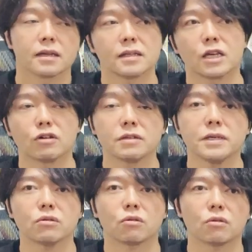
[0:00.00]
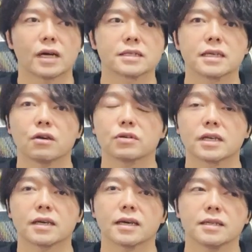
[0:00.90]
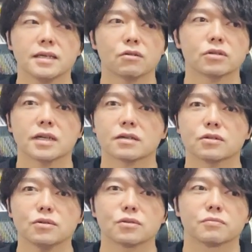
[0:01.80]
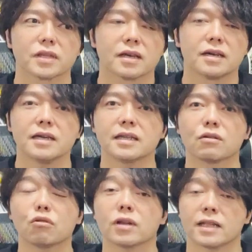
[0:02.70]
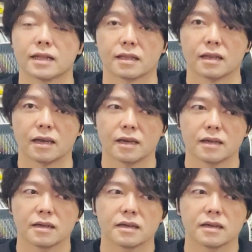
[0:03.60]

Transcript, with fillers: で、FRB の発言をきっかけに、おそらく0.5になって、